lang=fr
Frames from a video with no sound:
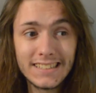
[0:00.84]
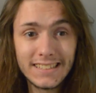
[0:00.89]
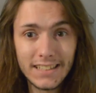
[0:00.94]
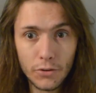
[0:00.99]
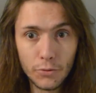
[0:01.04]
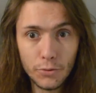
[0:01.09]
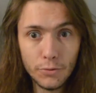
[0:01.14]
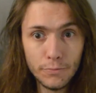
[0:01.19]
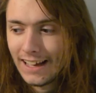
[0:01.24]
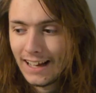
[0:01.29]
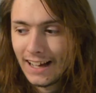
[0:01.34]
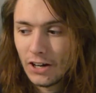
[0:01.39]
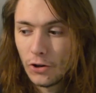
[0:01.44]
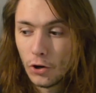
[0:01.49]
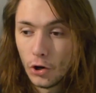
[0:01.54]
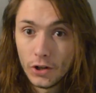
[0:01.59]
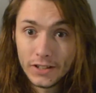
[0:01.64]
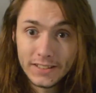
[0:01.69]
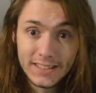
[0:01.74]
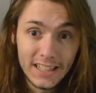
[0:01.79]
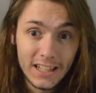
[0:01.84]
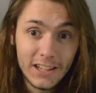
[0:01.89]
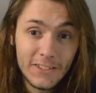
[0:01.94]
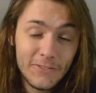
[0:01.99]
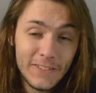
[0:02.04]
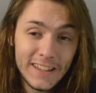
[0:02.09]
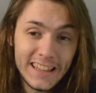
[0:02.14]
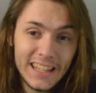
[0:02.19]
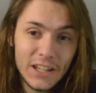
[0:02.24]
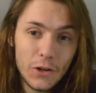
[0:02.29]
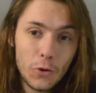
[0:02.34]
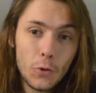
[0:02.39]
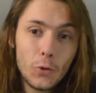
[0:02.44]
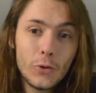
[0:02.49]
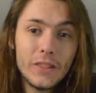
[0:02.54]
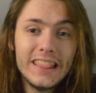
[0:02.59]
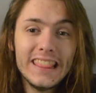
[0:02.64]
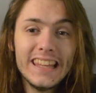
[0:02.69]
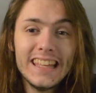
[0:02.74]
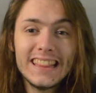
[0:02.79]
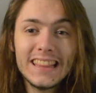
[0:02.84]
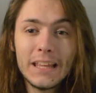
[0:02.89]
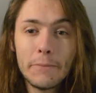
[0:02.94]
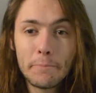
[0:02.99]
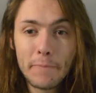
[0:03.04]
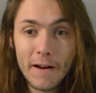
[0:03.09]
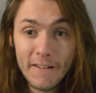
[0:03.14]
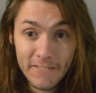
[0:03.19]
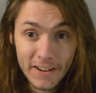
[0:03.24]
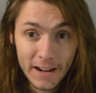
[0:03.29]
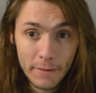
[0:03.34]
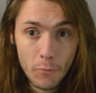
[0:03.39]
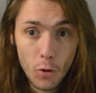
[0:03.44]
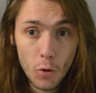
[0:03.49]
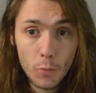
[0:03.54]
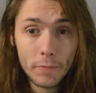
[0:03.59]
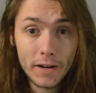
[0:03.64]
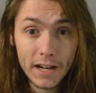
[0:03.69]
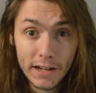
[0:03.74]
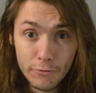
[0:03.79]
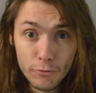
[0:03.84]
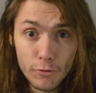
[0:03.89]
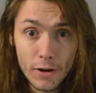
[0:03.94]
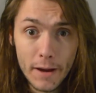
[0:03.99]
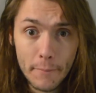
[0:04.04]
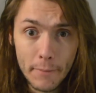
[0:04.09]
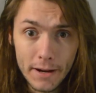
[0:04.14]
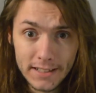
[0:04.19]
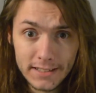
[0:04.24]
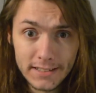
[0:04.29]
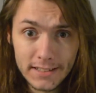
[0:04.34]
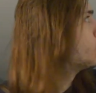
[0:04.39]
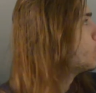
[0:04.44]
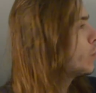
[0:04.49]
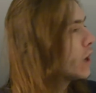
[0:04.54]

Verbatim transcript: Salut Alors, cette vidéo n'était pas vraiment prévue à la base.